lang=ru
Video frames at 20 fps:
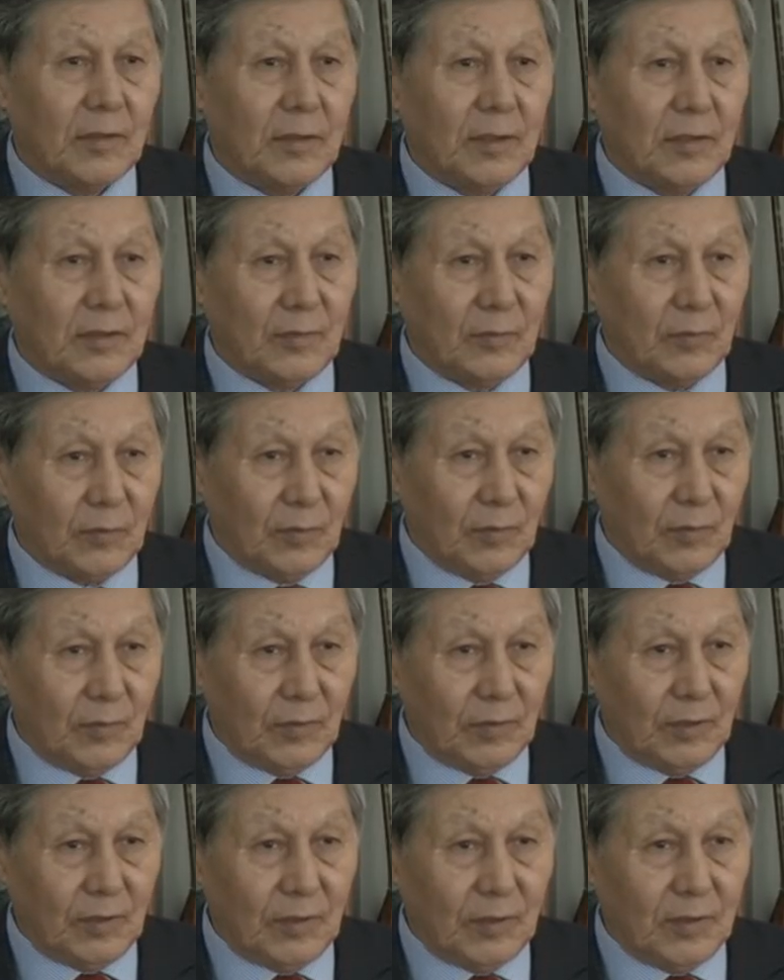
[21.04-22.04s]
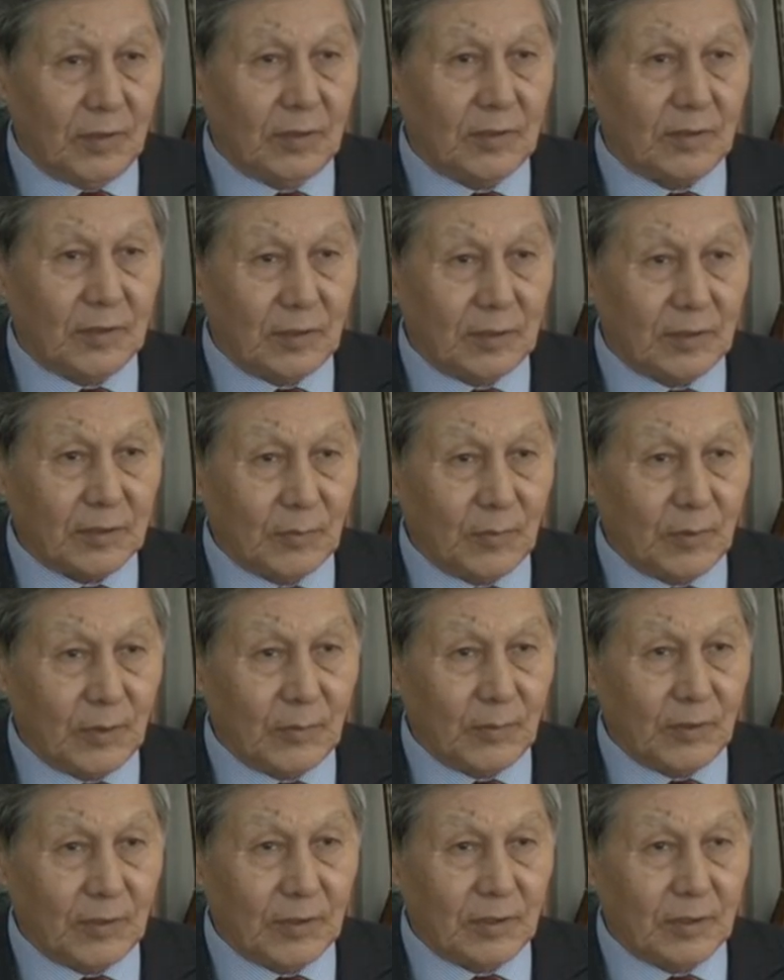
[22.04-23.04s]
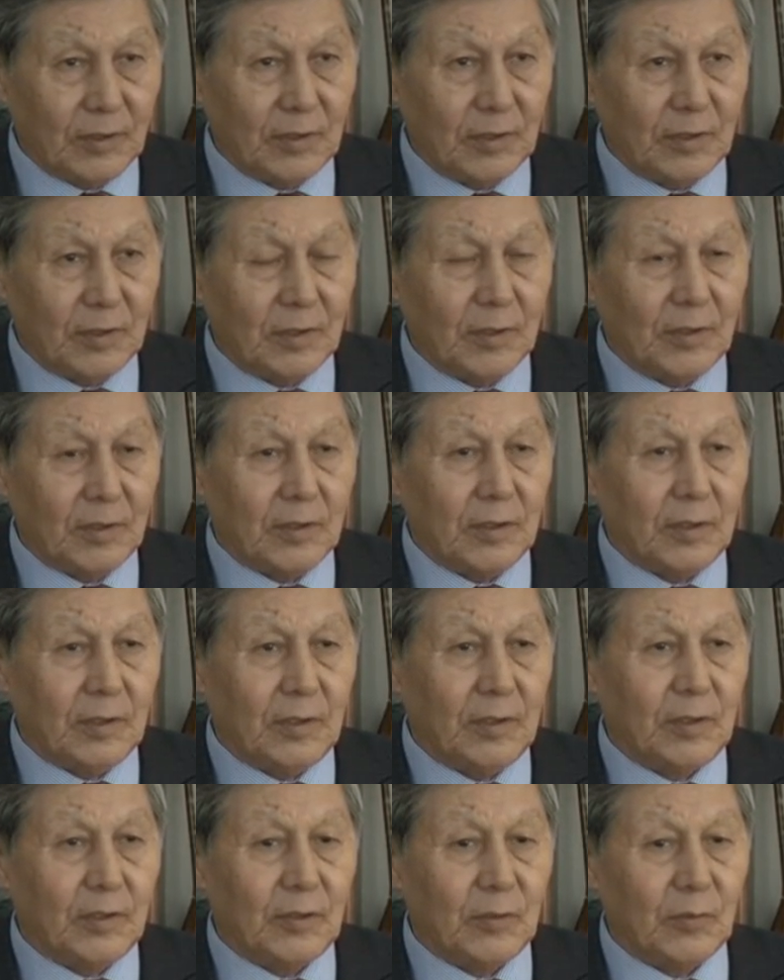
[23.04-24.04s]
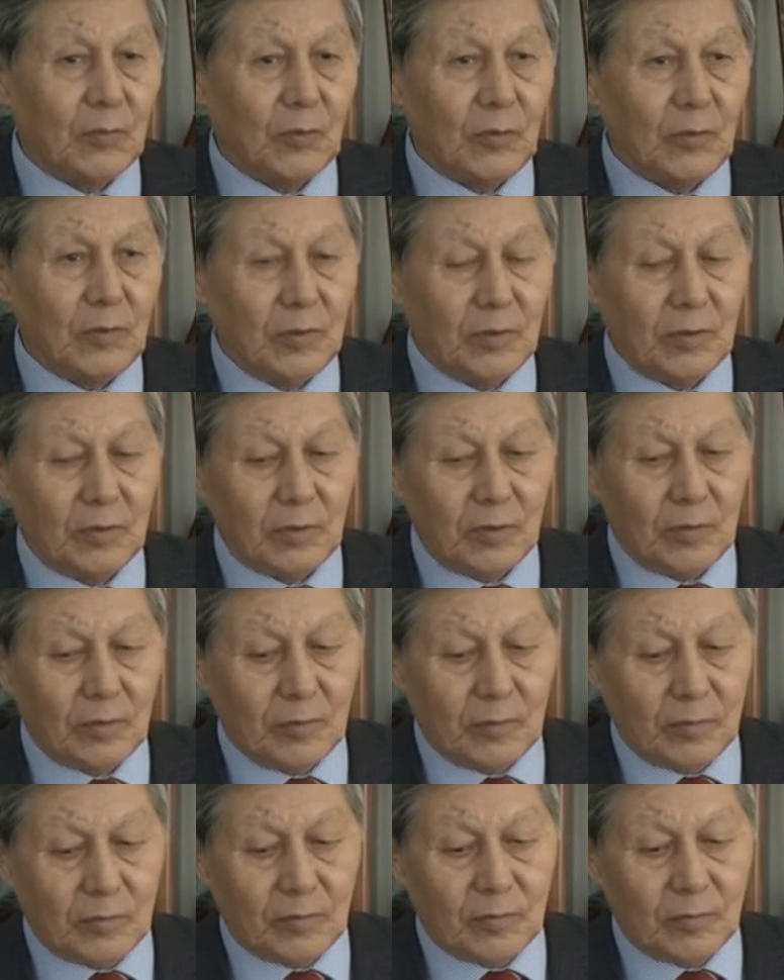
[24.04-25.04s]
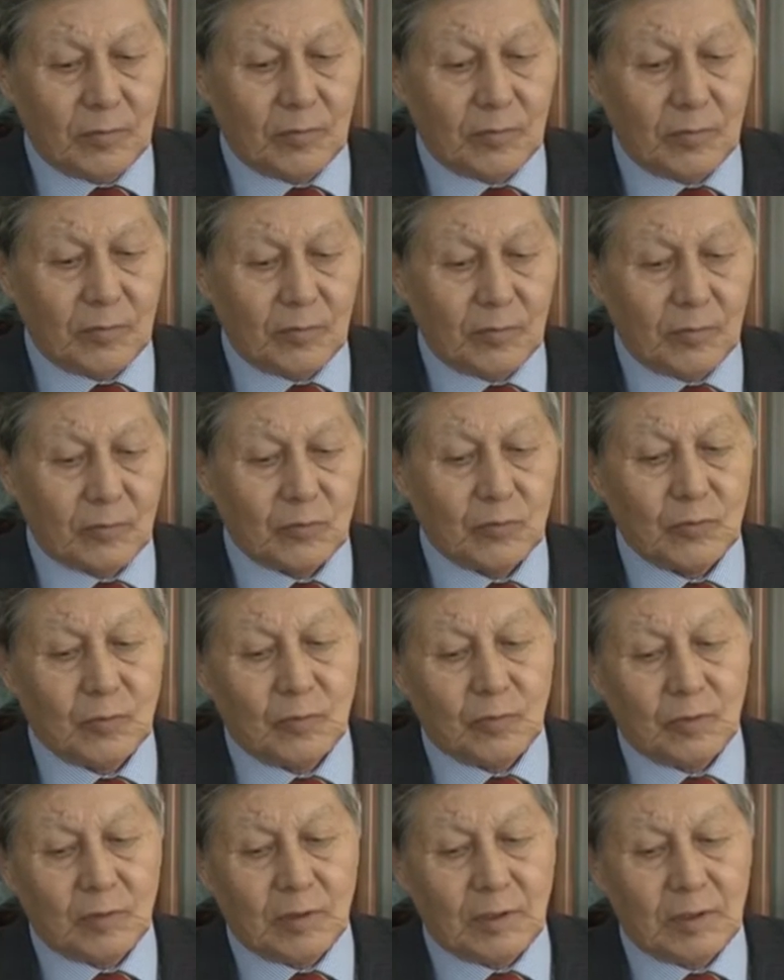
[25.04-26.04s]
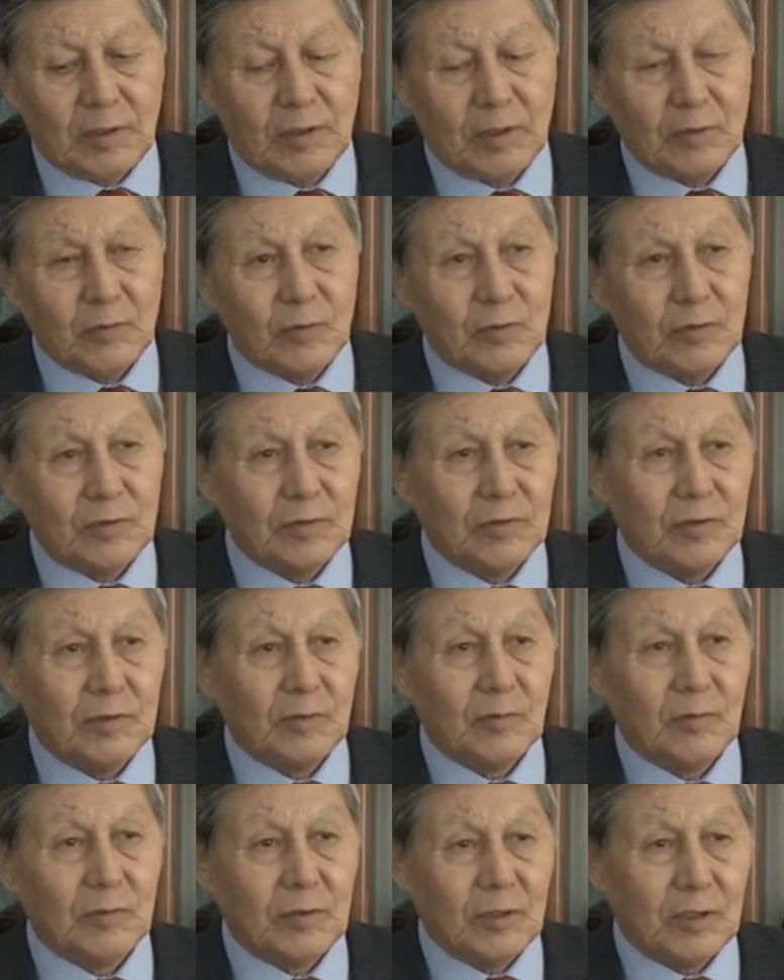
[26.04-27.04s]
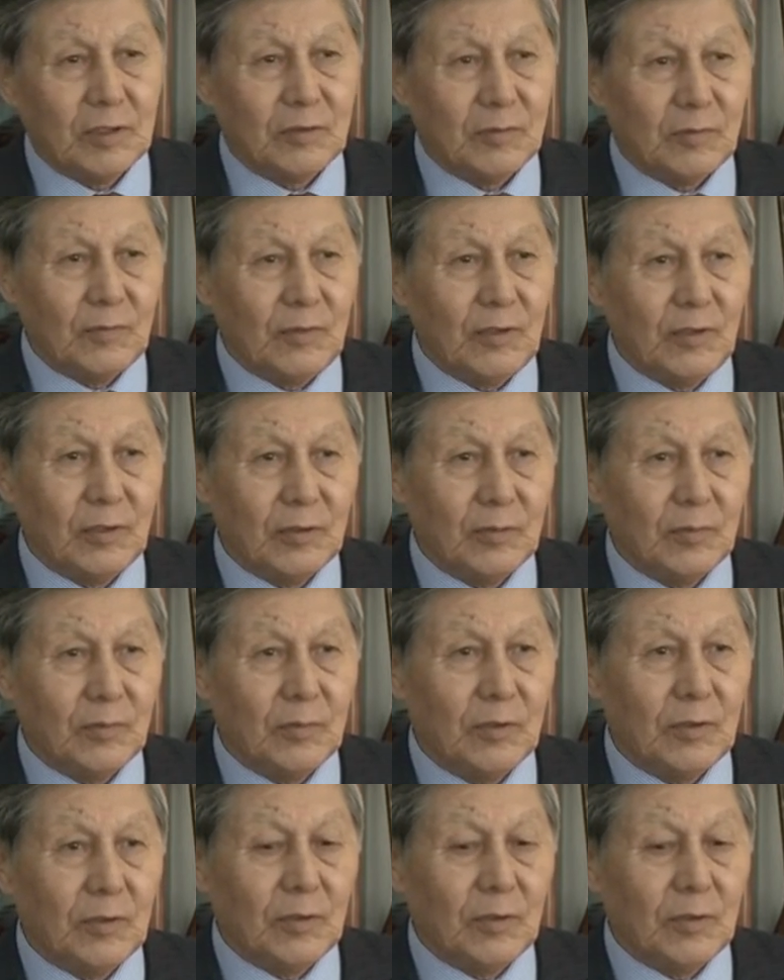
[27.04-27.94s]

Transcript: эти вот исторические памятники. И тем более, что они относятся вот к нашим великим